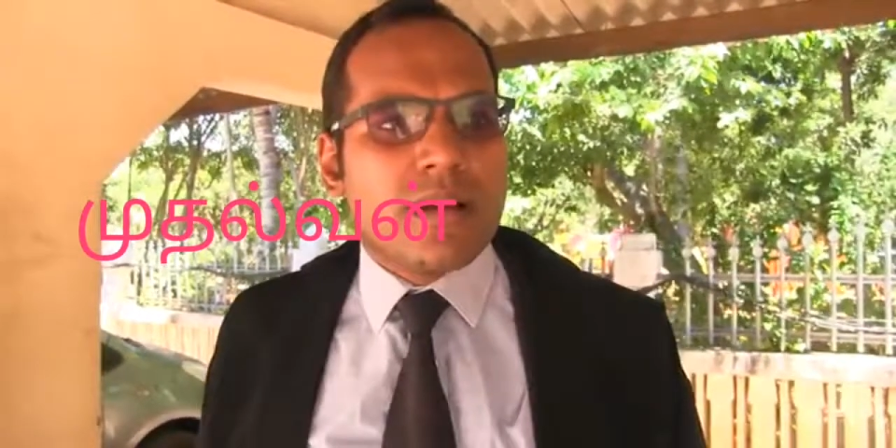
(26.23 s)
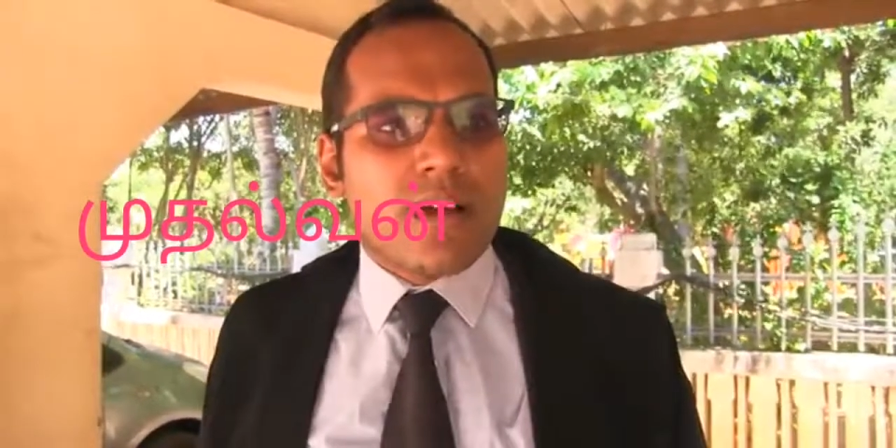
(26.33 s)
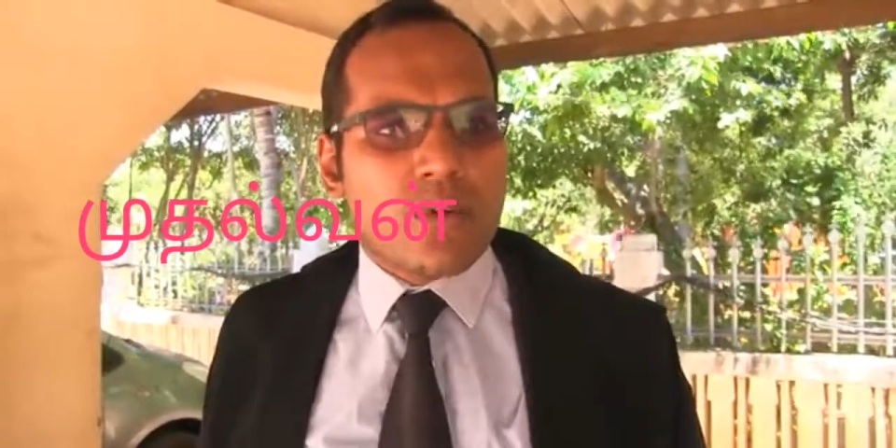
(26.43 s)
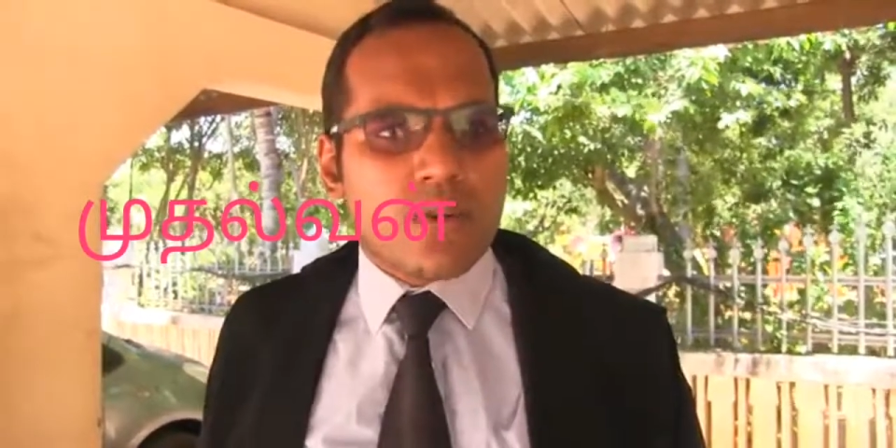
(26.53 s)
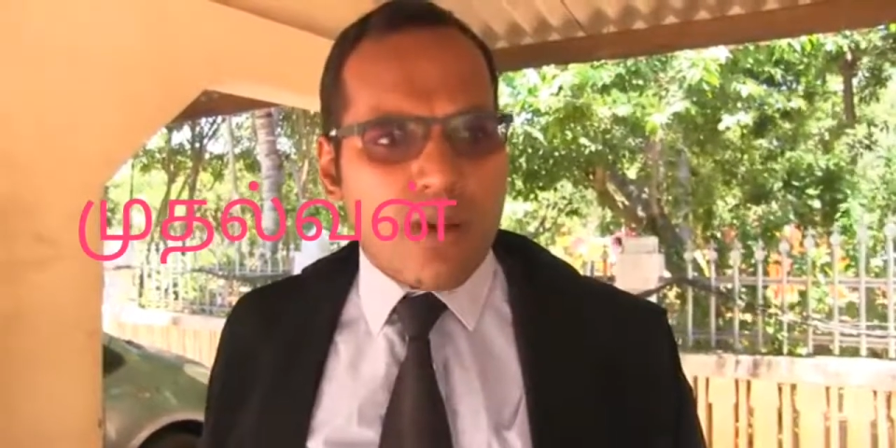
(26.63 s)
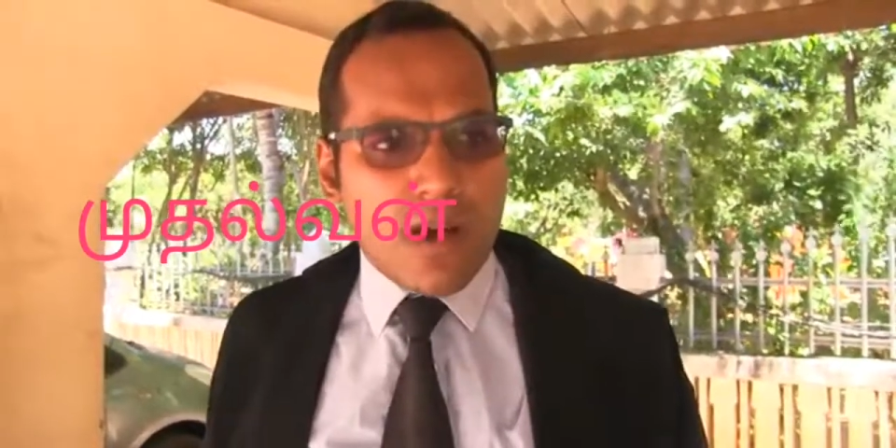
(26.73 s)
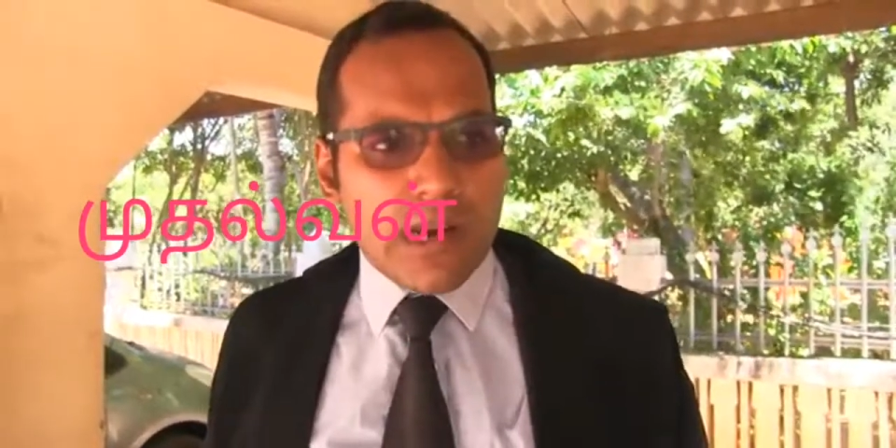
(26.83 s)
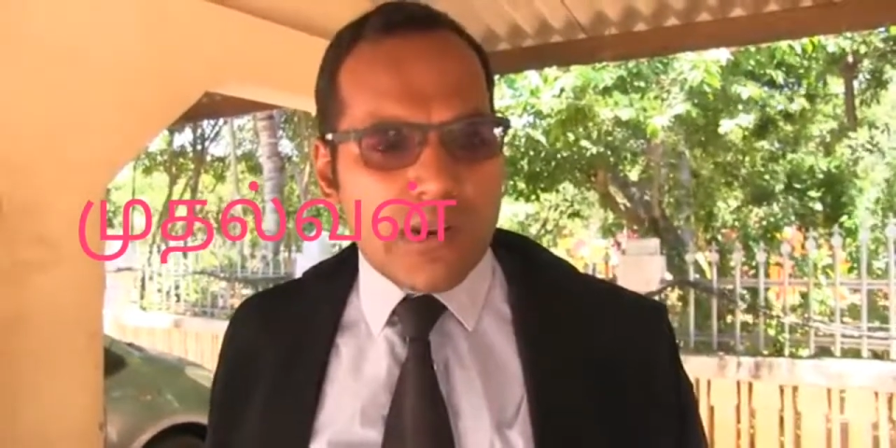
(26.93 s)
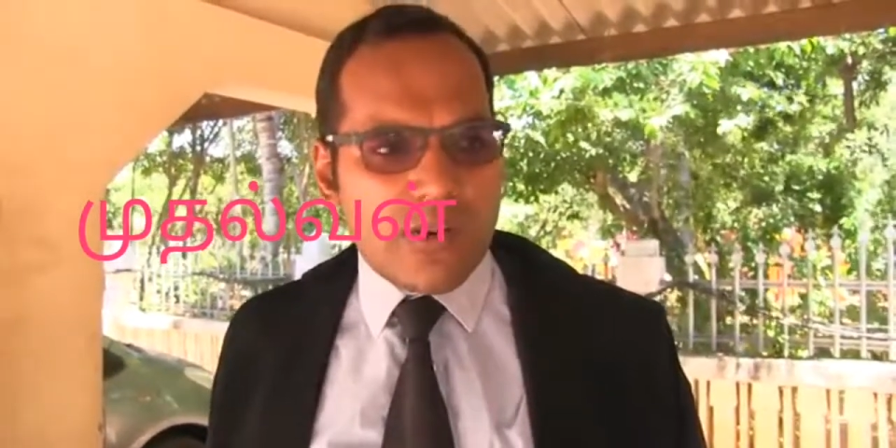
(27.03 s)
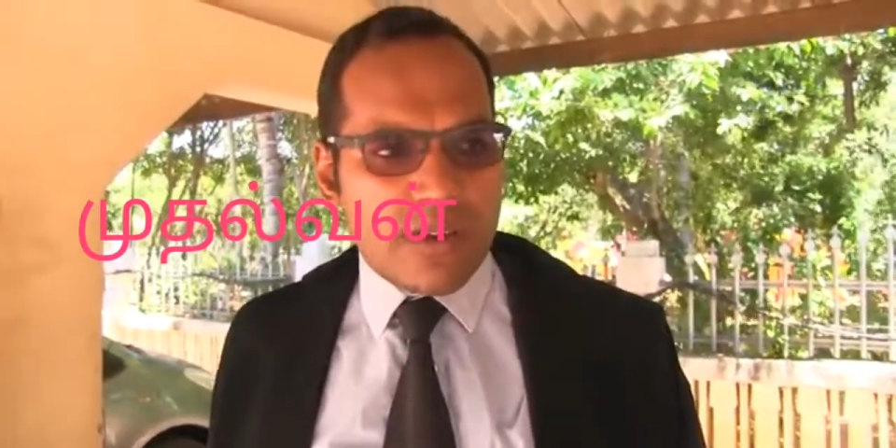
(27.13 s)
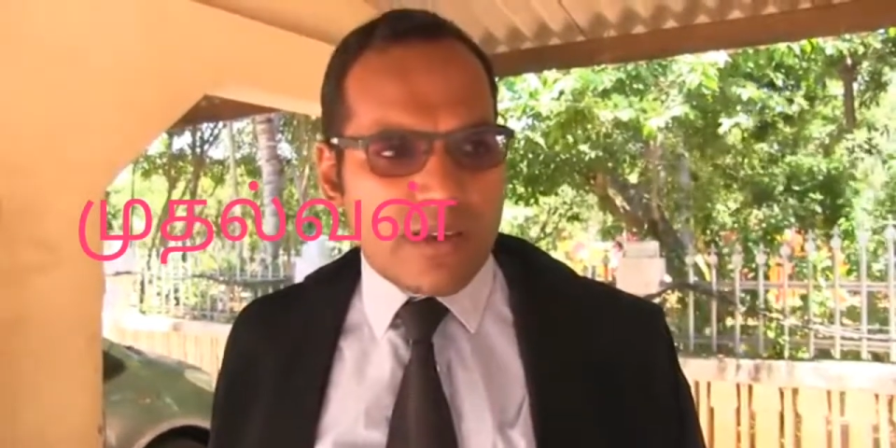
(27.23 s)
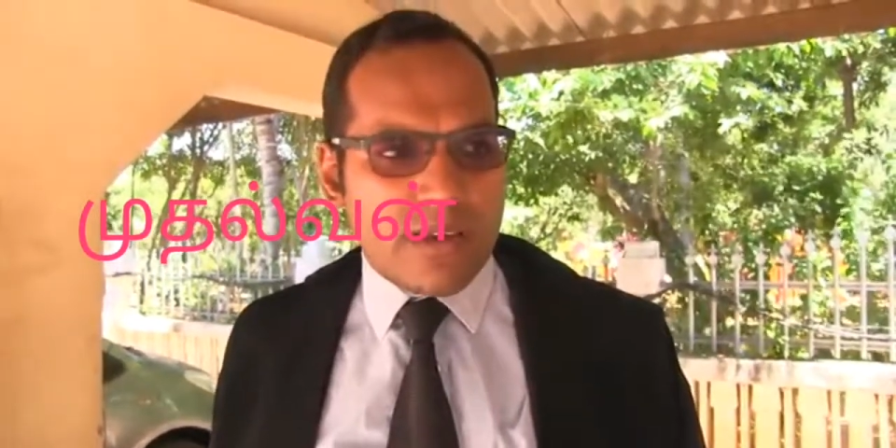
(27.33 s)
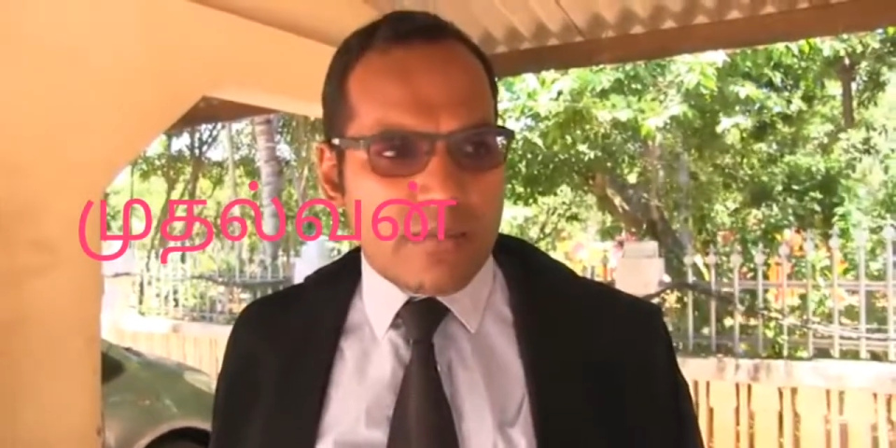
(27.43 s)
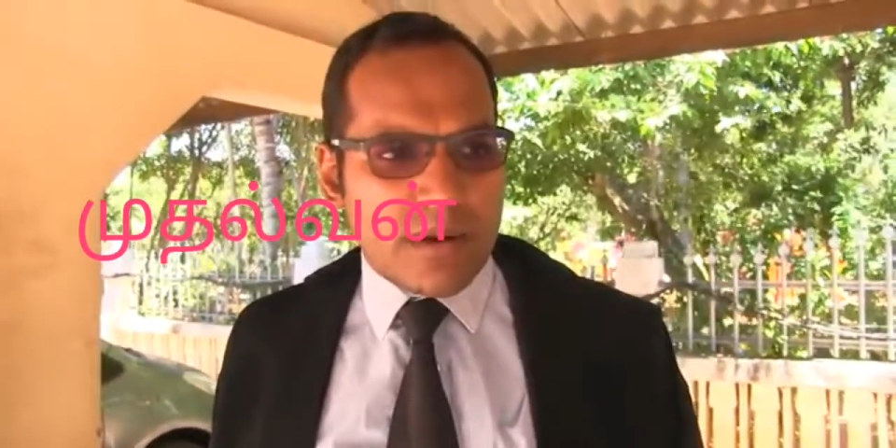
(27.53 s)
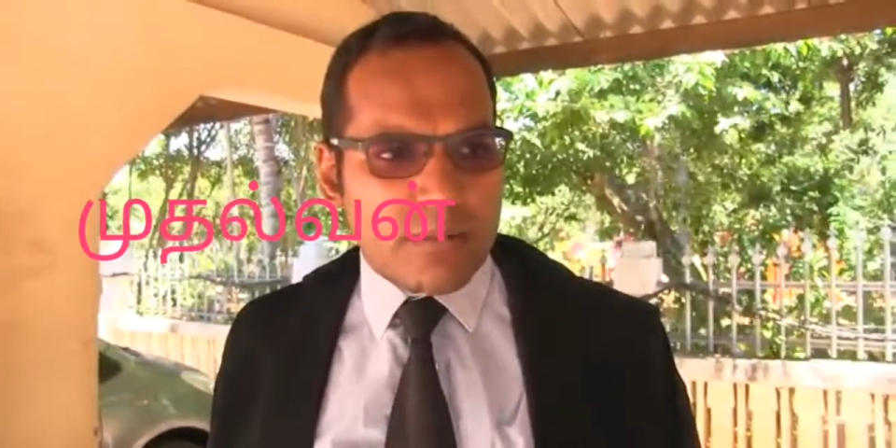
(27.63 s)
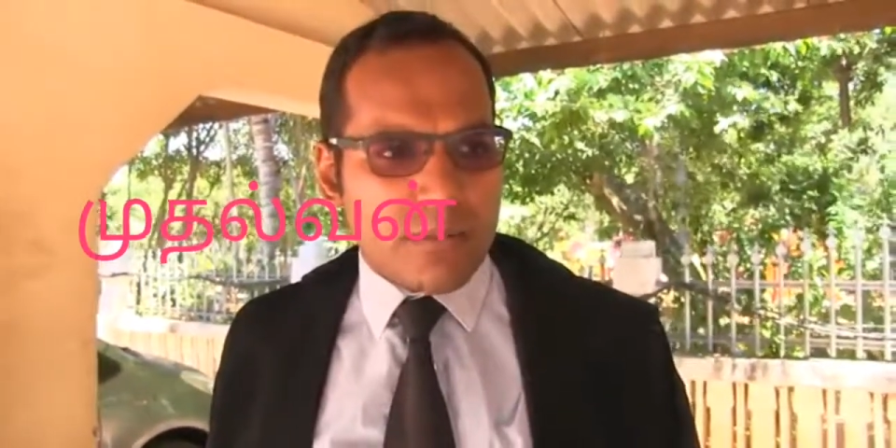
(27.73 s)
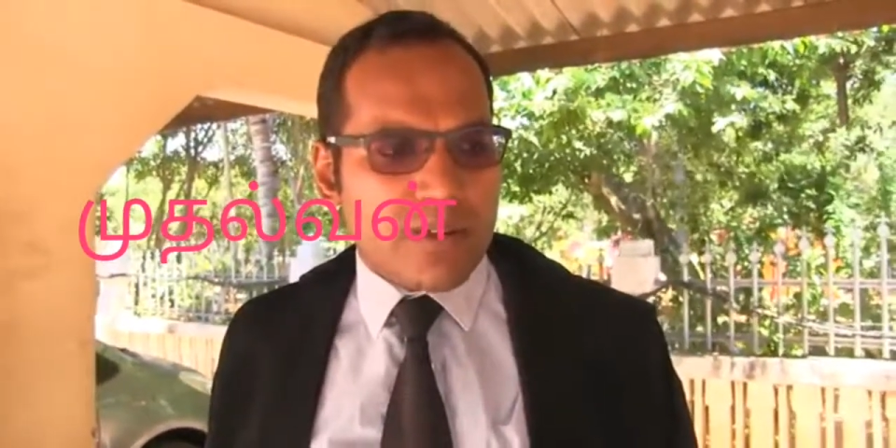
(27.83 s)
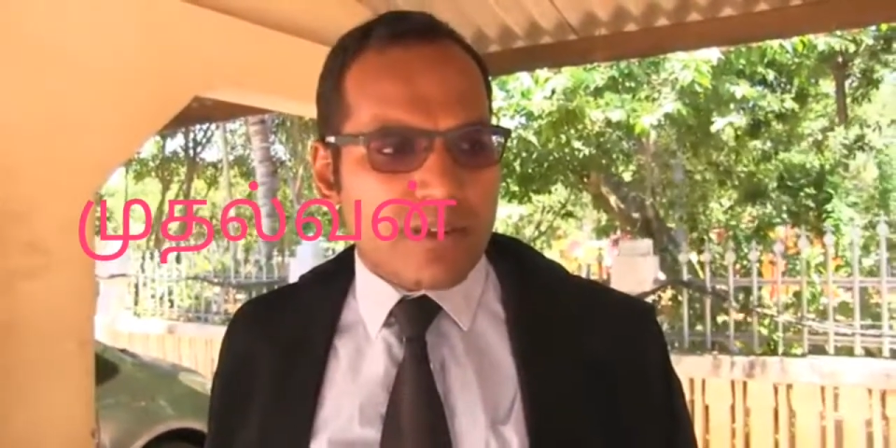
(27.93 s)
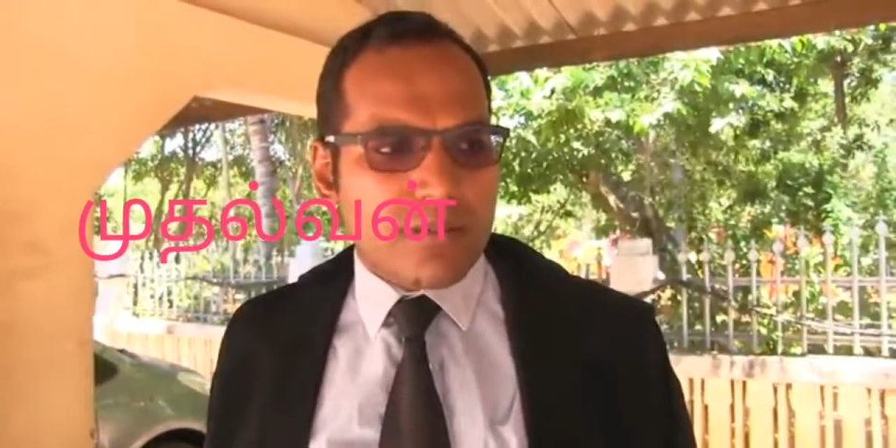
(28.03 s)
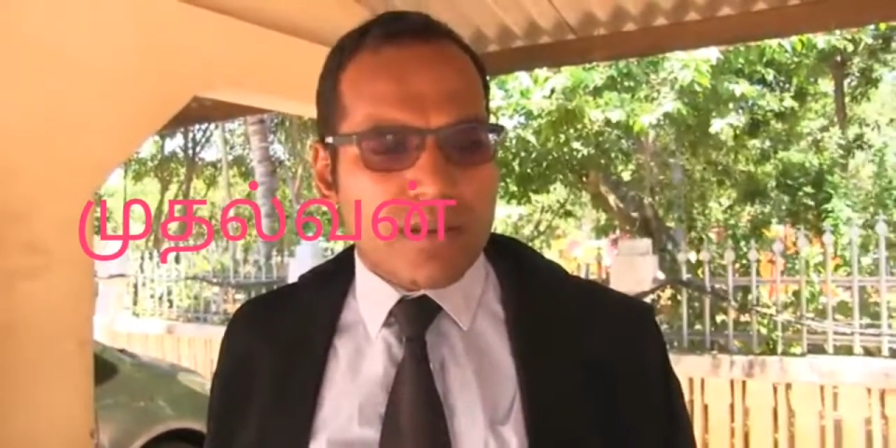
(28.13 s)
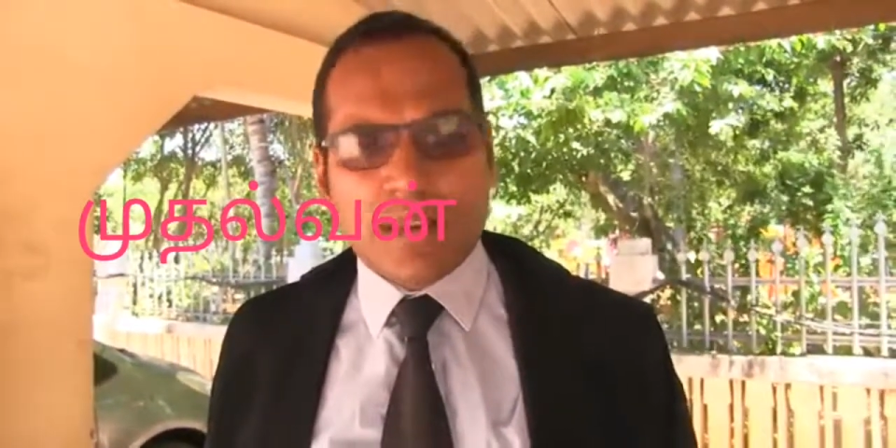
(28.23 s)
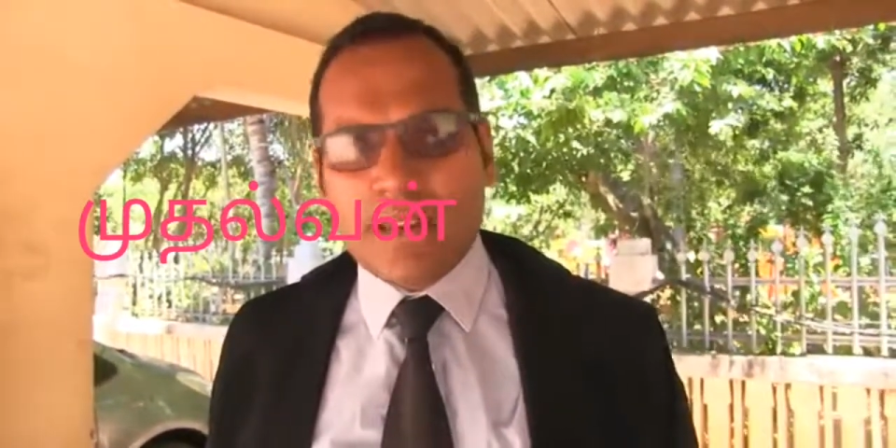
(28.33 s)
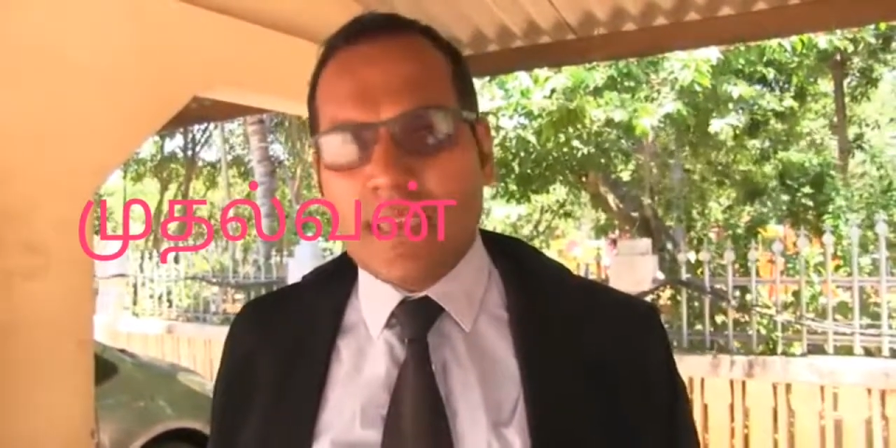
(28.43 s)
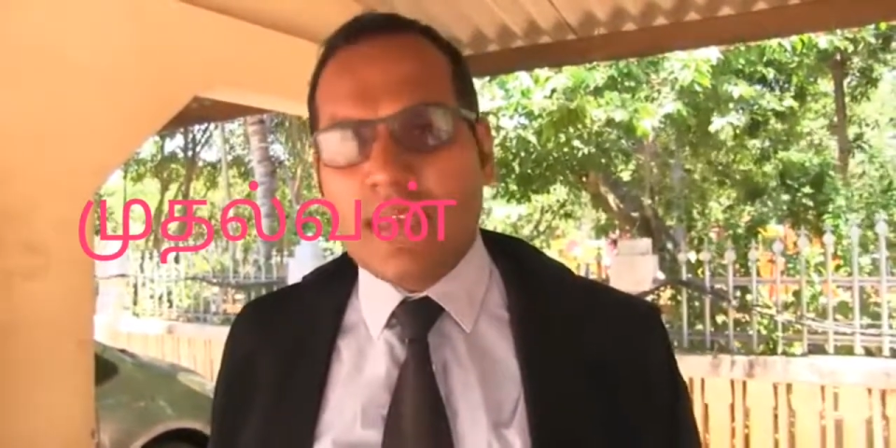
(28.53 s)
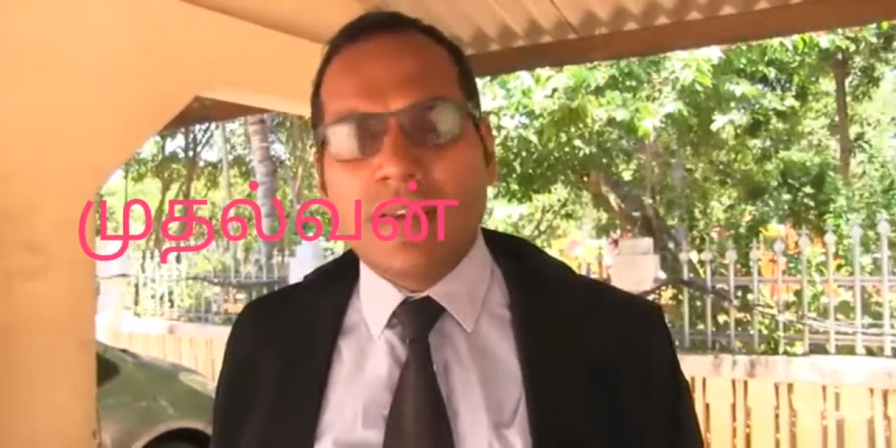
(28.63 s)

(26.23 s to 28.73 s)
கௌரவ ஆளுநருடைய பணிப்புரையின் பேரிலே